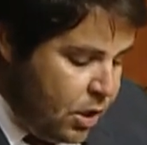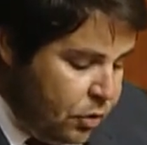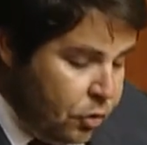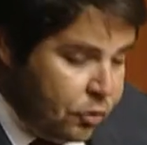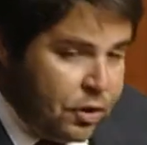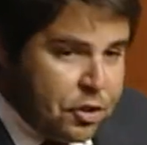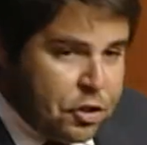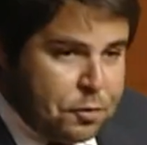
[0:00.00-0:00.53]
no
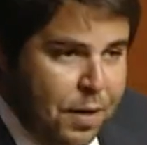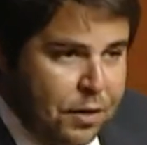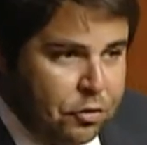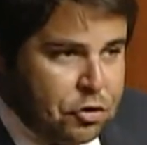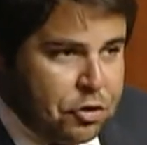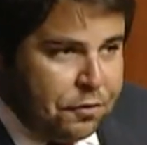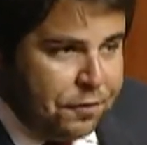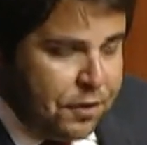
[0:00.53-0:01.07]
que diz respeito
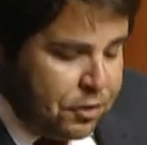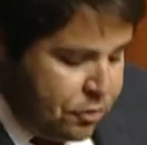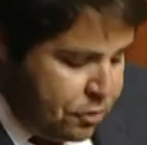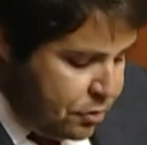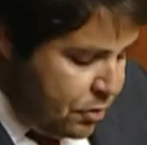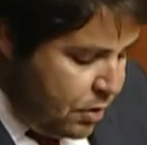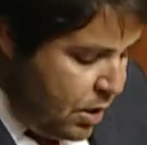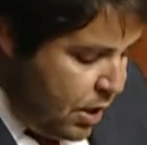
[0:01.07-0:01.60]
aos
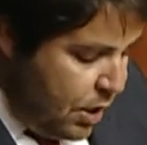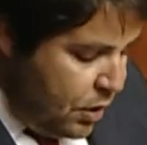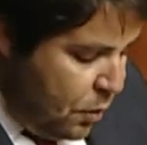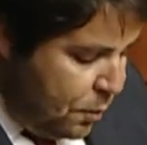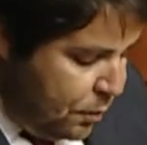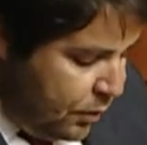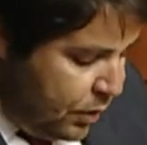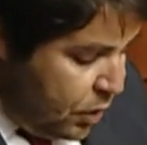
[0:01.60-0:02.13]
serviços
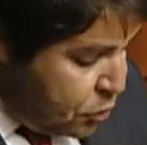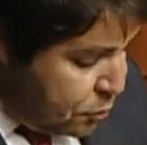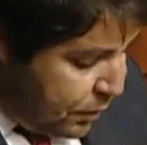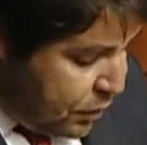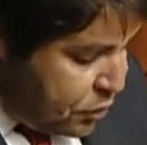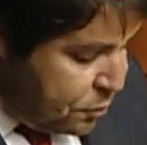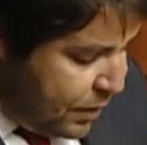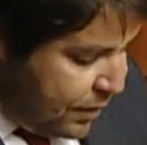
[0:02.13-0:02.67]
e aos
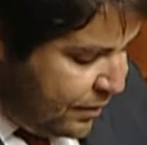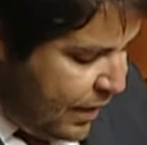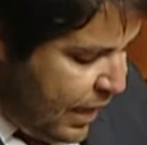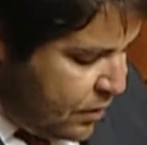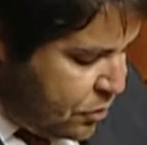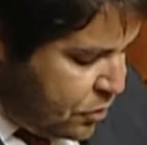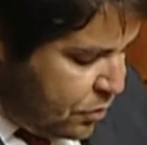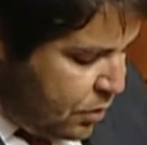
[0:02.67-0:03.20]
preços
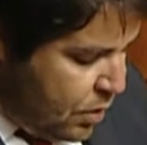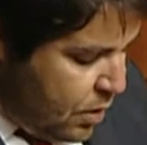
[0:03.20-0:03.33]
praticados,